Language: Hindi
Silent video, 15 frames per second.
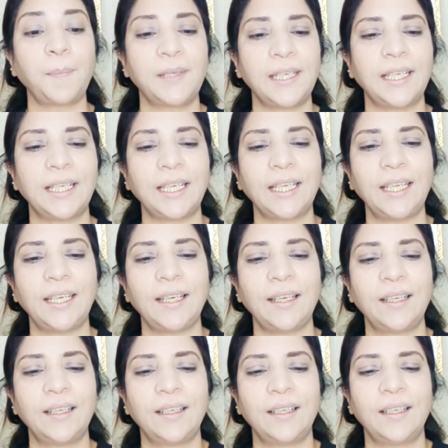ठीक लगी ना
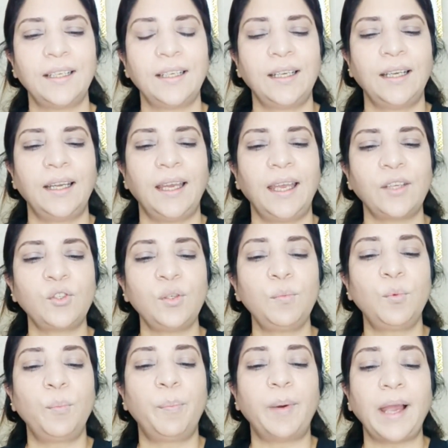एक्चुअली
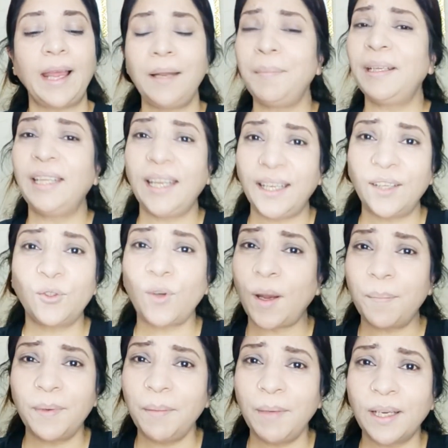मोबाइल में देख के तो
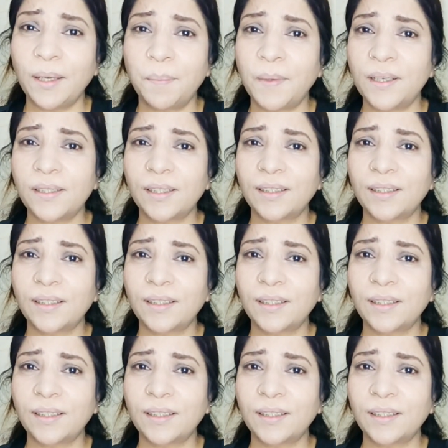आप नहीं मेकअप कर